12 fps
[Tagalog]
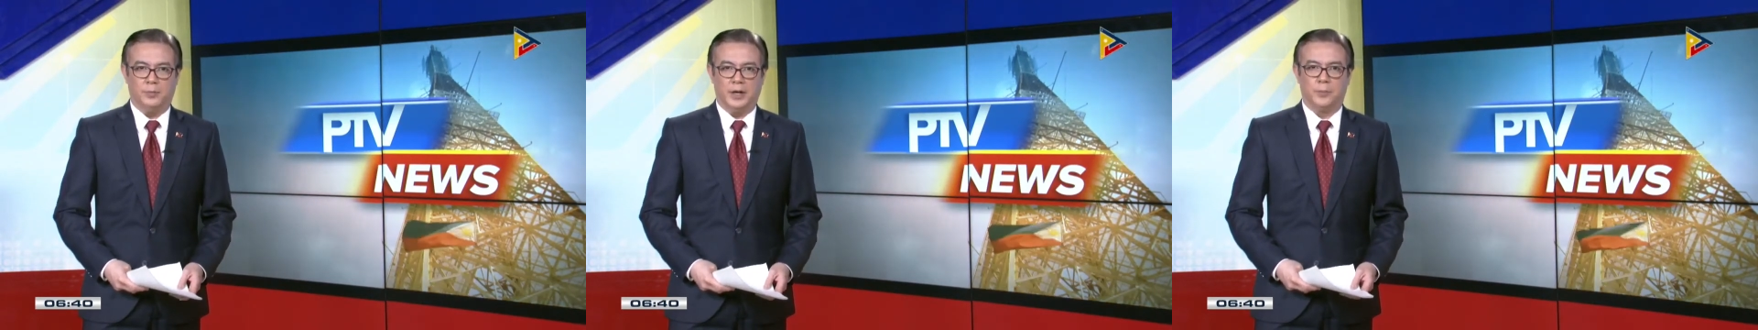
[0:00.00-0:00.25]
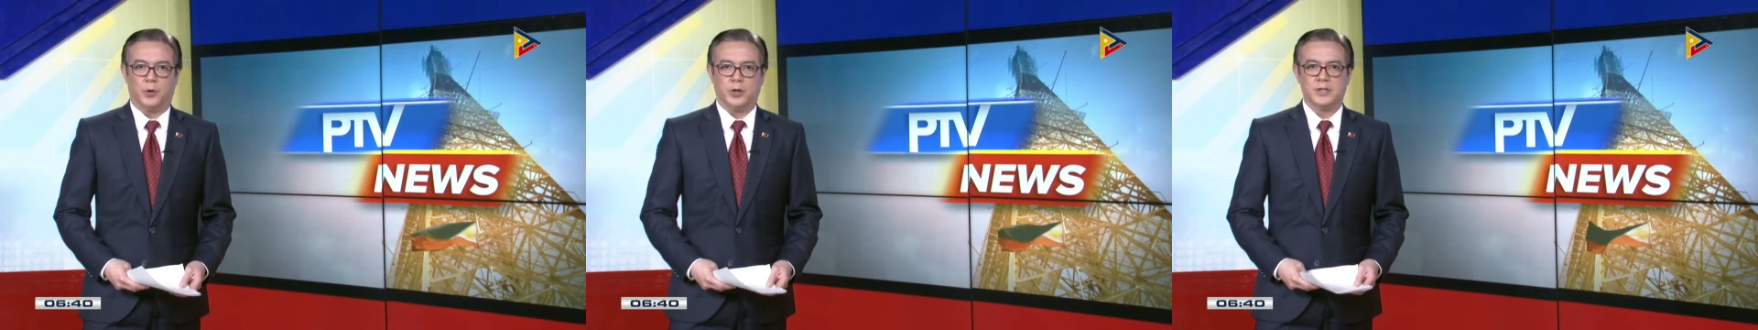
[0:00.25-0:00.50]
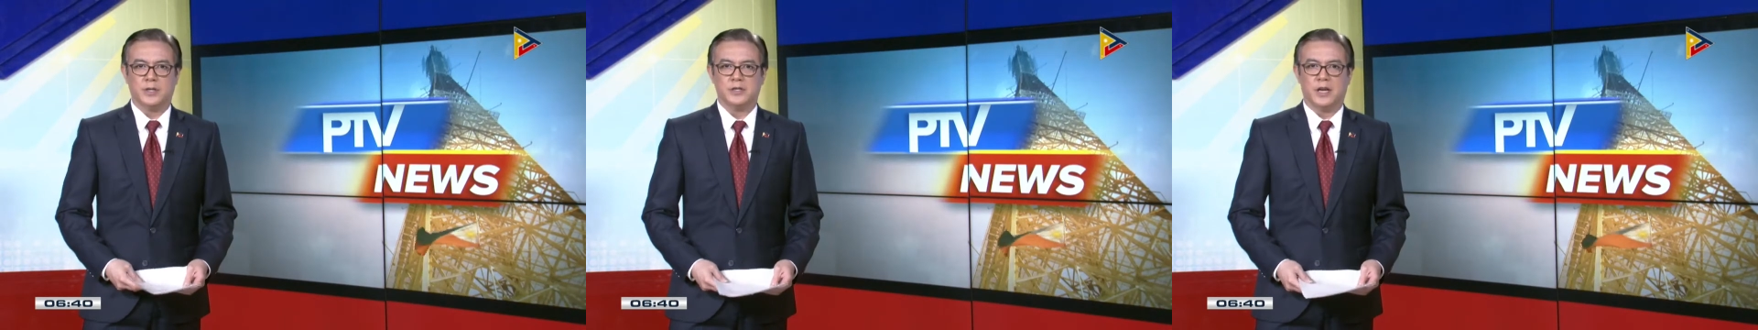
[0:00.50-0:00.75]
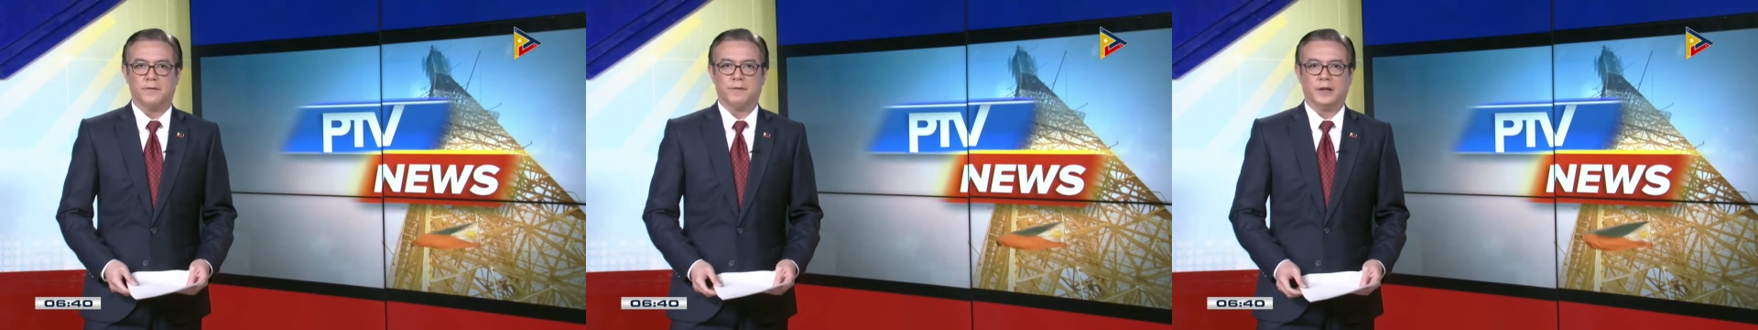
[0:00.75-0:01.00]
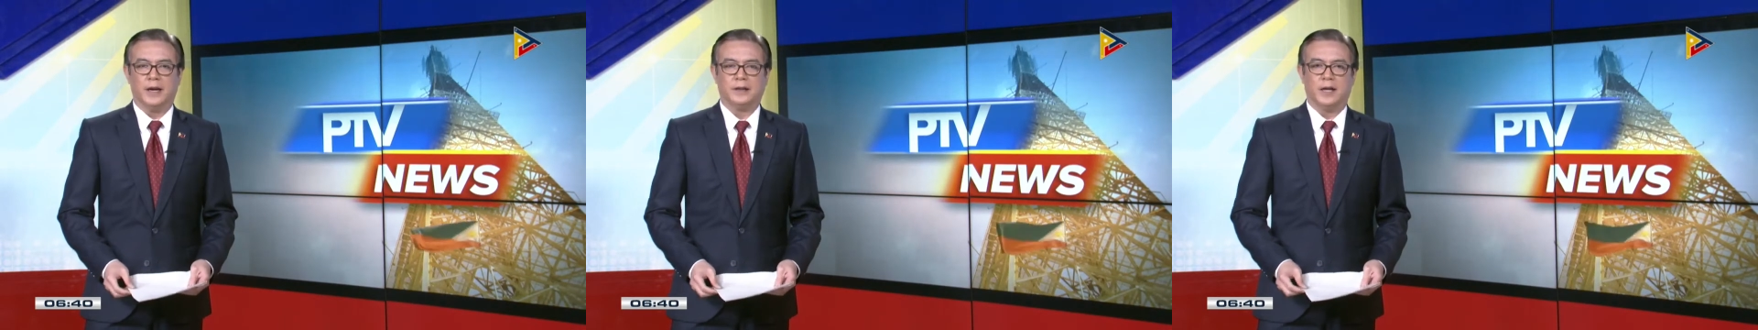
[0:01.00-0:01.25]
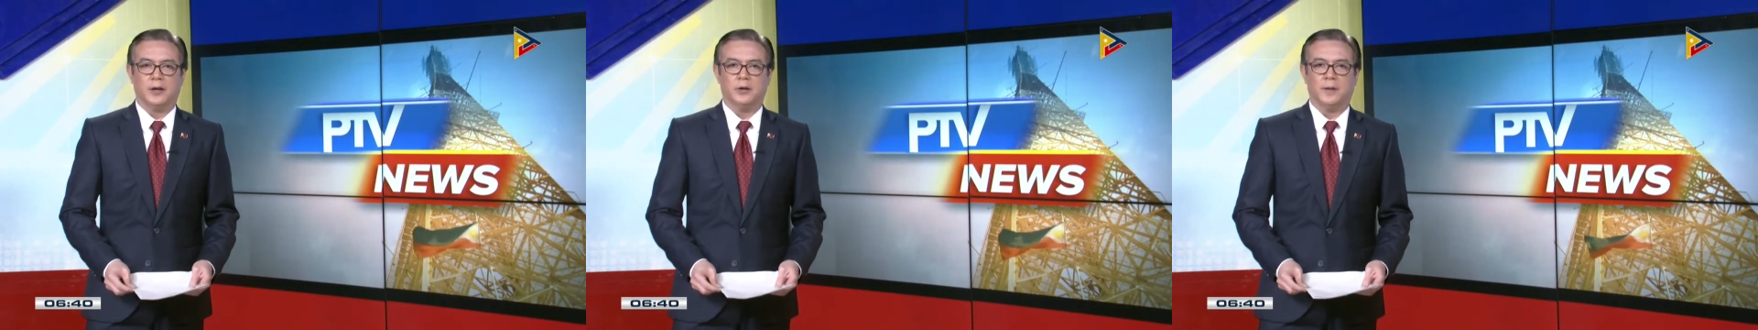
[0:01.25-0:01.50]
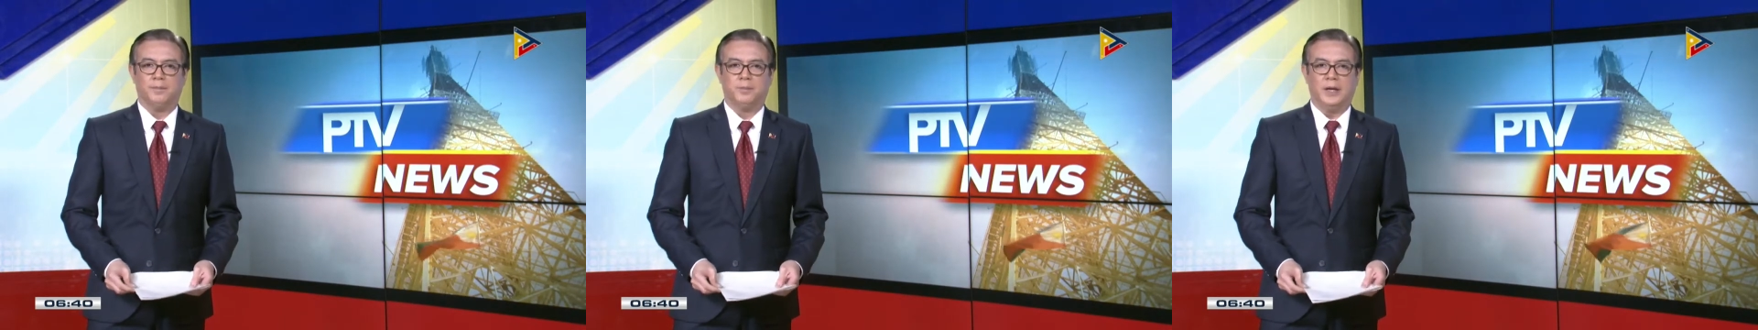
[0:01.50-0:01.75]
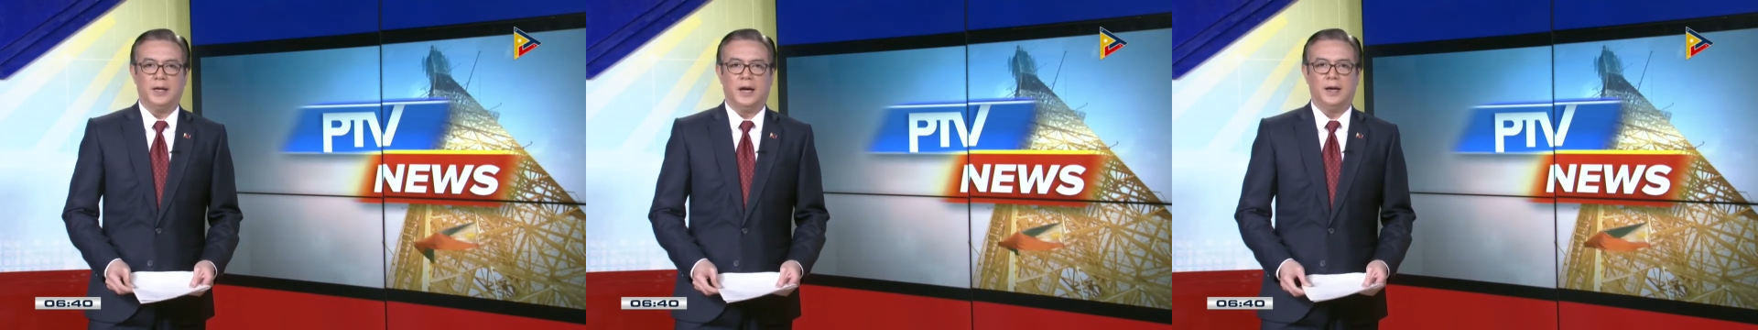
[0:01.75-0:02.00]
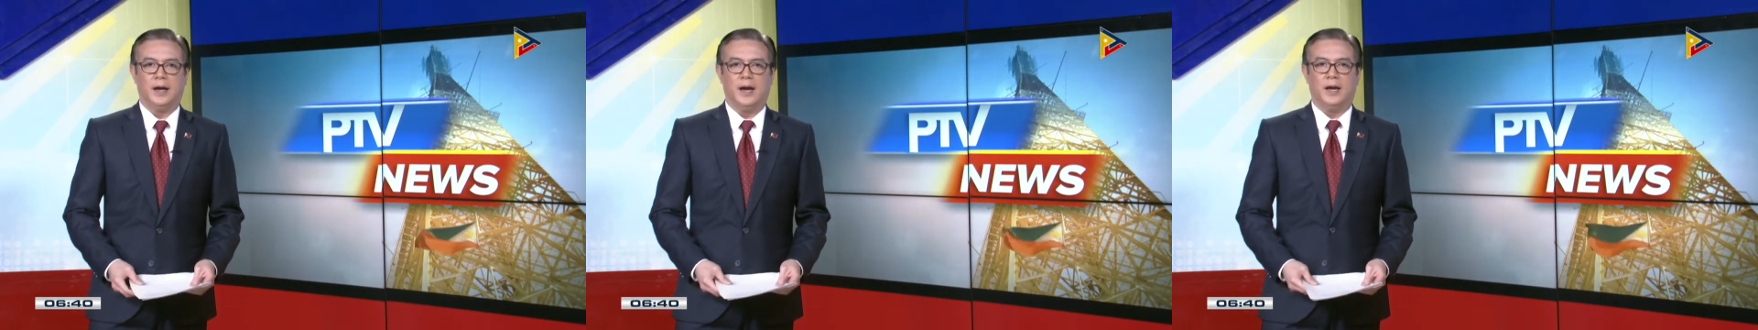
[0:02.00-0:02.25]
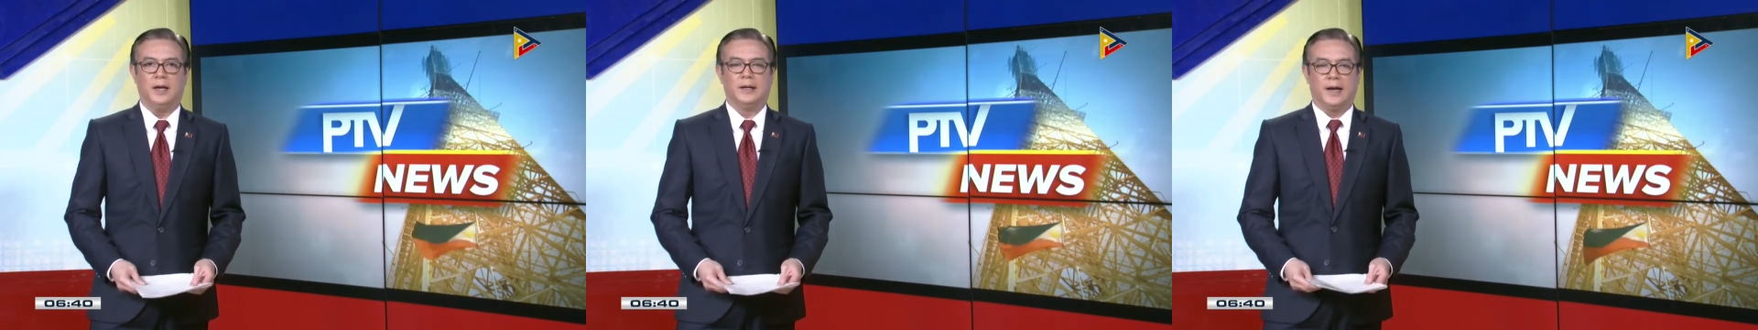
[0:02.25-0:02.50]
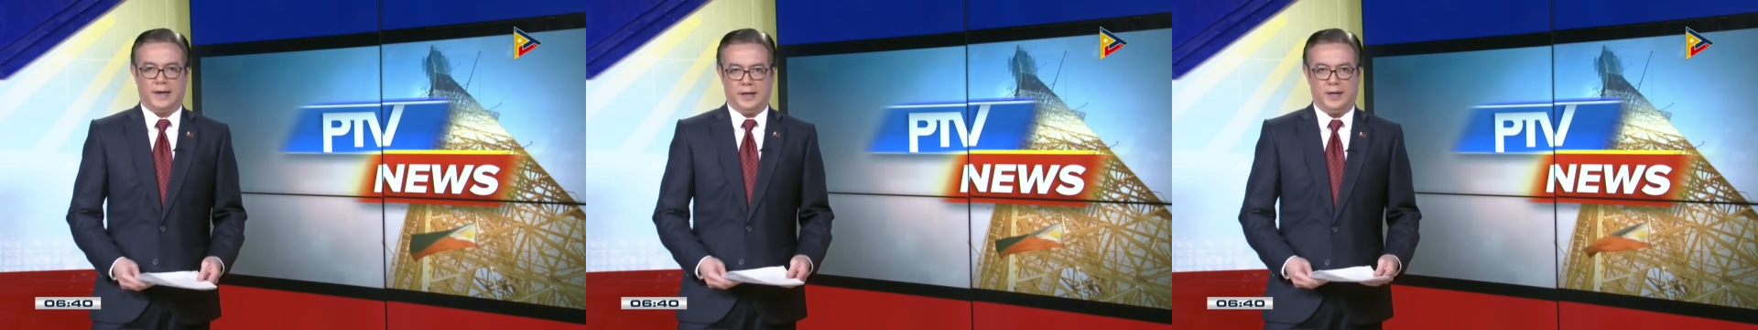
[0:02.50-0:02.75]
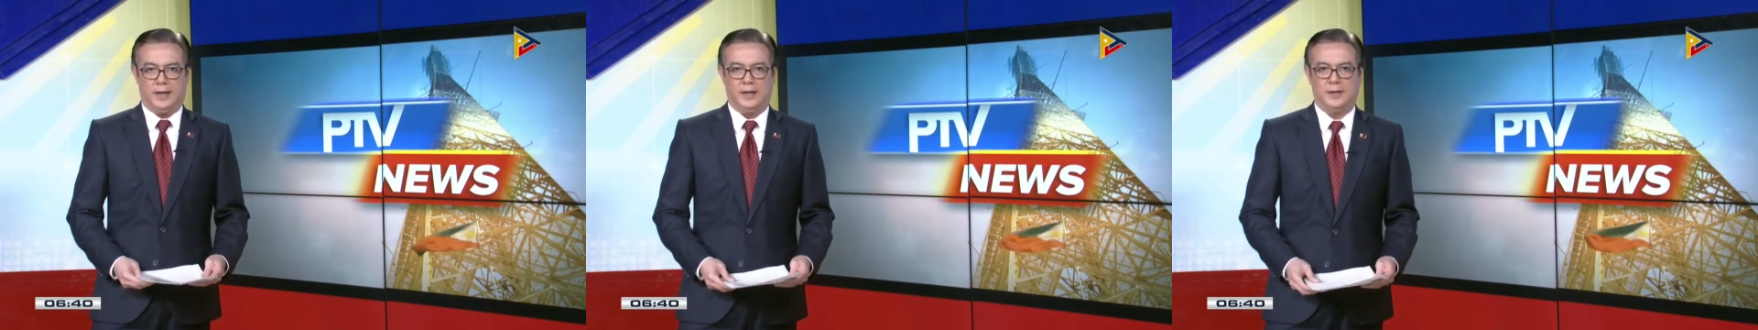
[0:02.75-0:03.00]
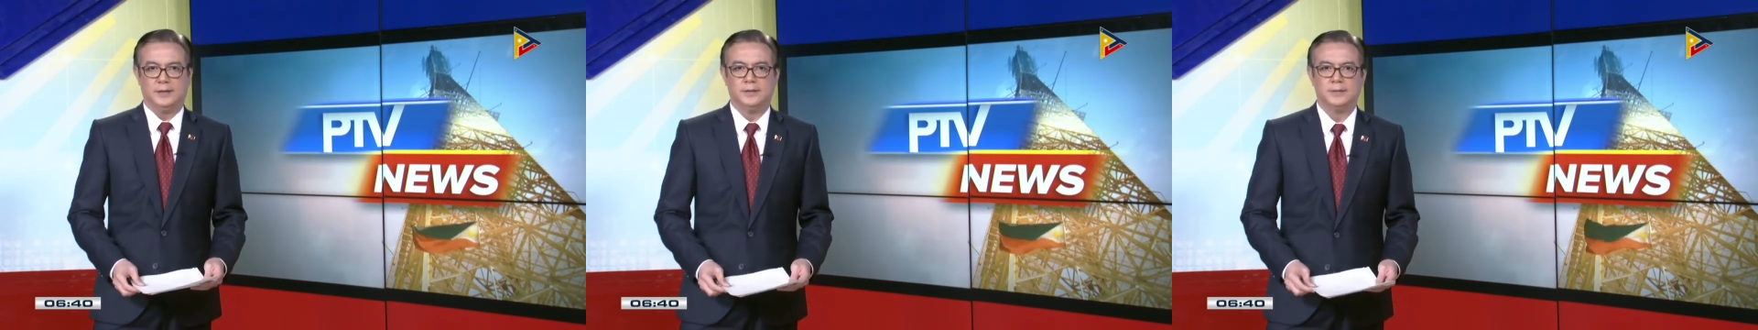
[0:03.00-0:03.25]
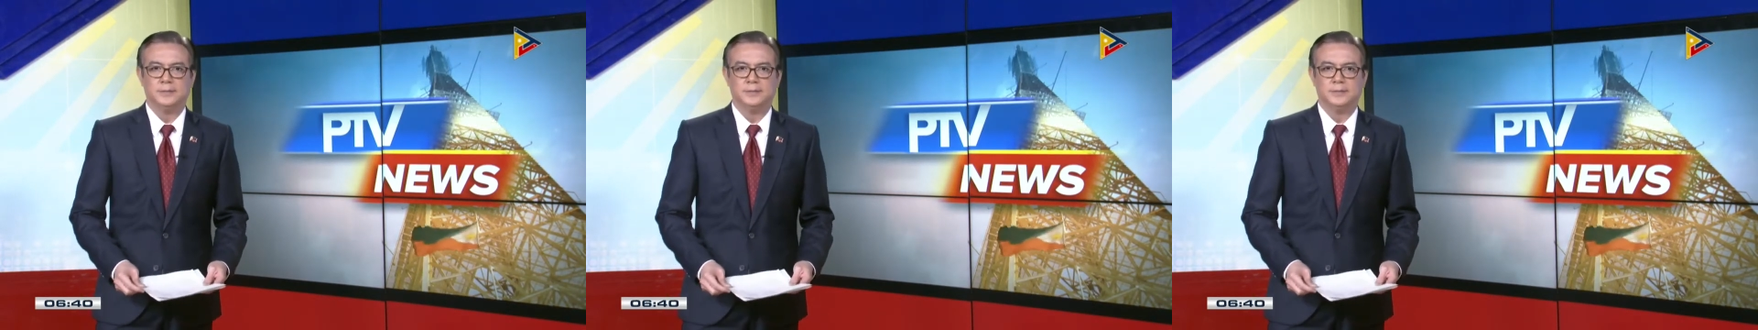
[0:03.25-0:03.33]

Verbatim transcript: May report si Jennifer Gaetano ng PIA Caraga.